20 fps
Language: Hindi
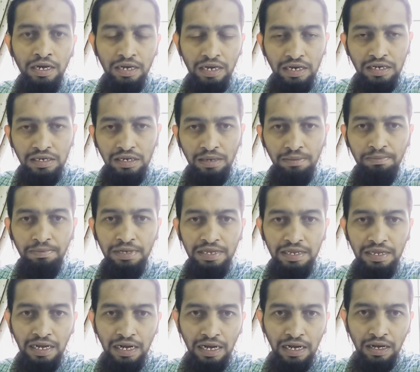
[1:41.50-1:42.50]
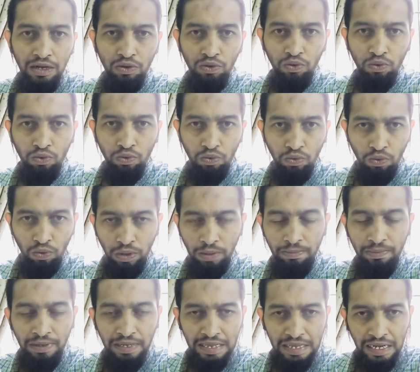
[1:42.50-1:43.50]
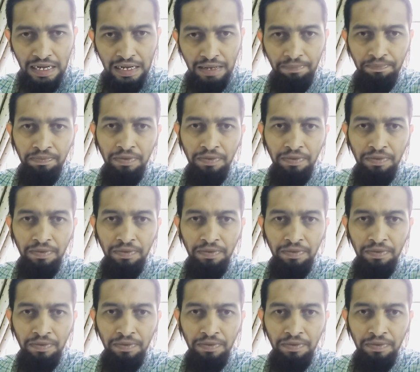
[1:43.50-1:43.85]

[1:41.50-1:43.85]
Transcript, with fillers: कि जब बंदा कोई बंदा